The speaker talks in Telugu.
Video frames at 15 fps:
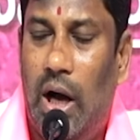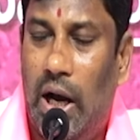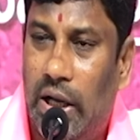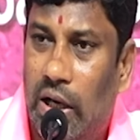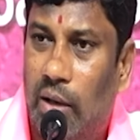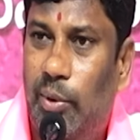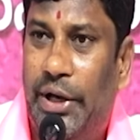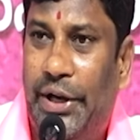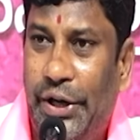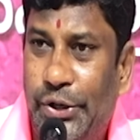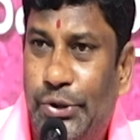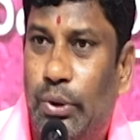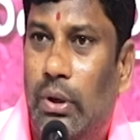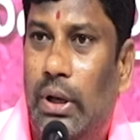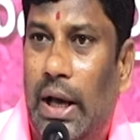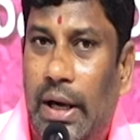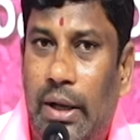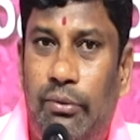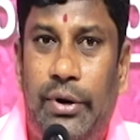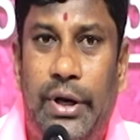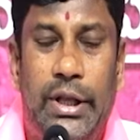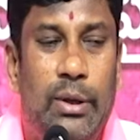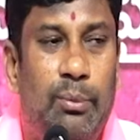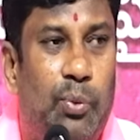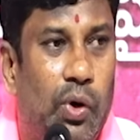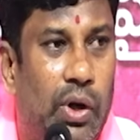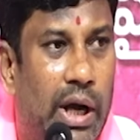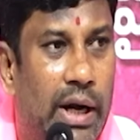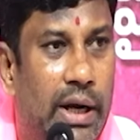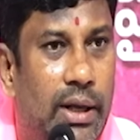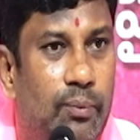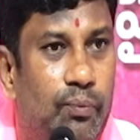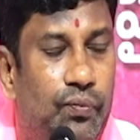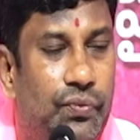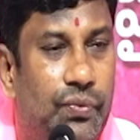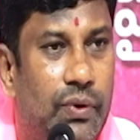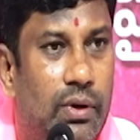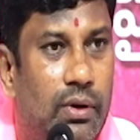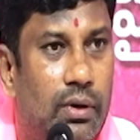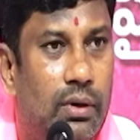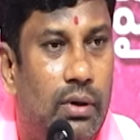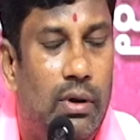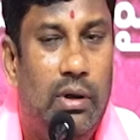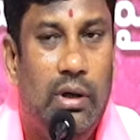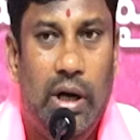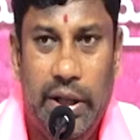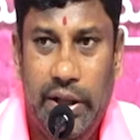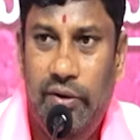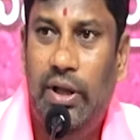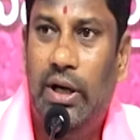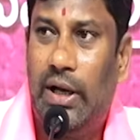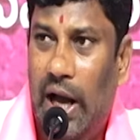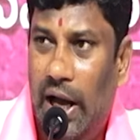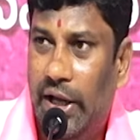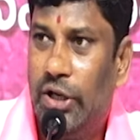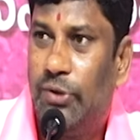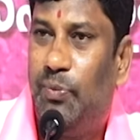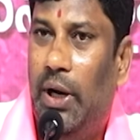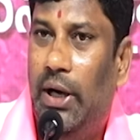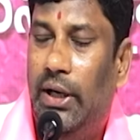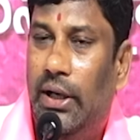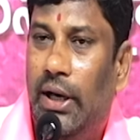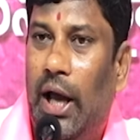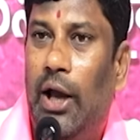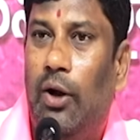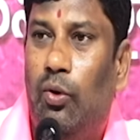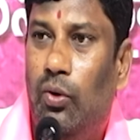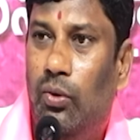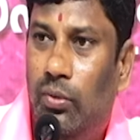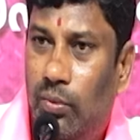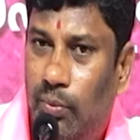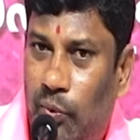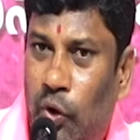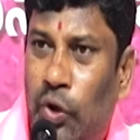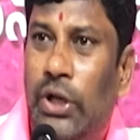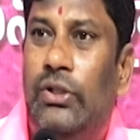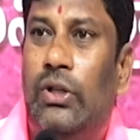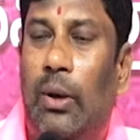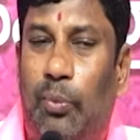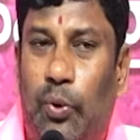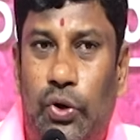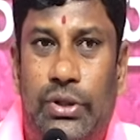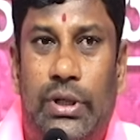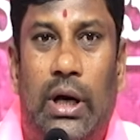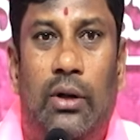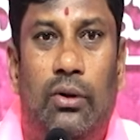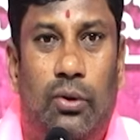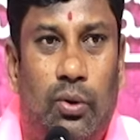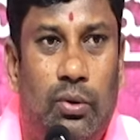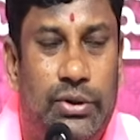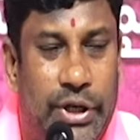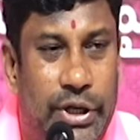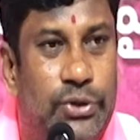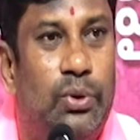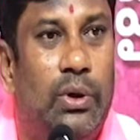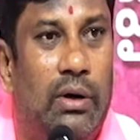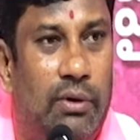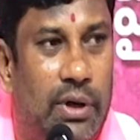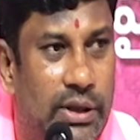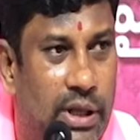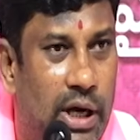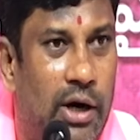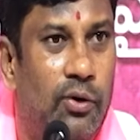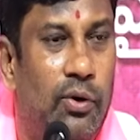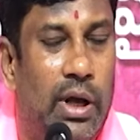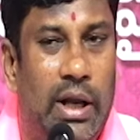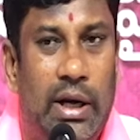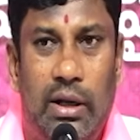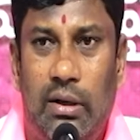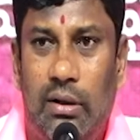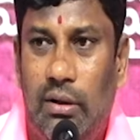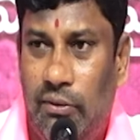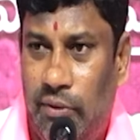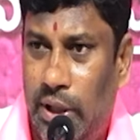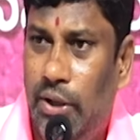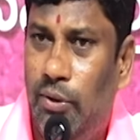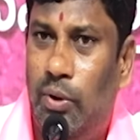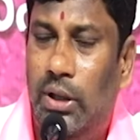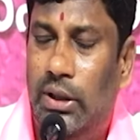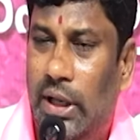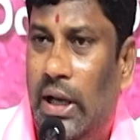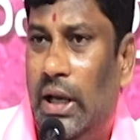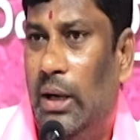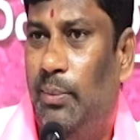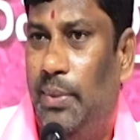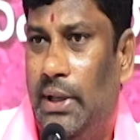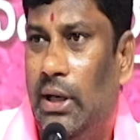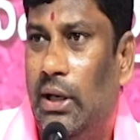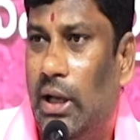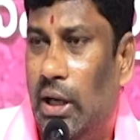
అక్రమ కేసులు కానీ వేధింపులు కానీ అదేవిధంగా కాంగ్రెస్ పార్టీ నాయకులు పోలీసుల ప్రోత్సాహంతో చేస్తున్నటువంటి దాడులు కానీ ఇవన్నీ కూడా తెలంగాణ ప్రజల